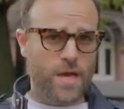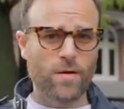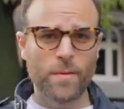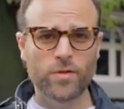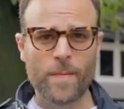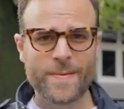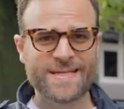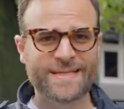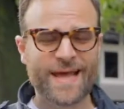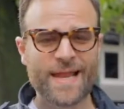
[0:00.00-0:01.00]
Llegó el momento de
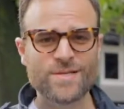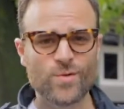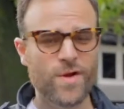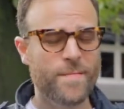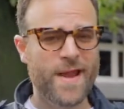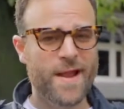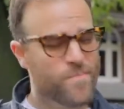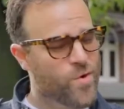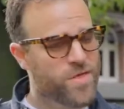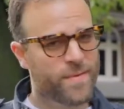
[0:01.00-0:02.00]
presentarles una manera
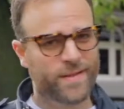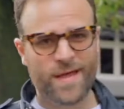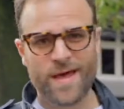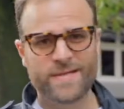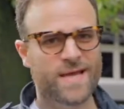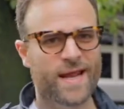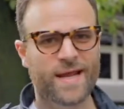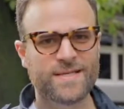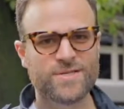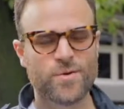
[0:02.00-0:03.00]
muy divertida de hacer
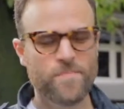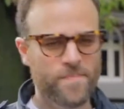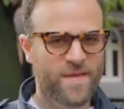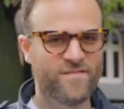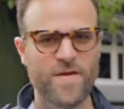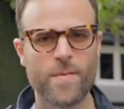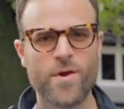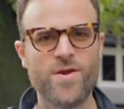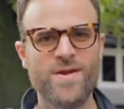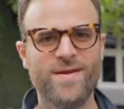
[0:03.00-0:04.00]
ejercicio, Fiber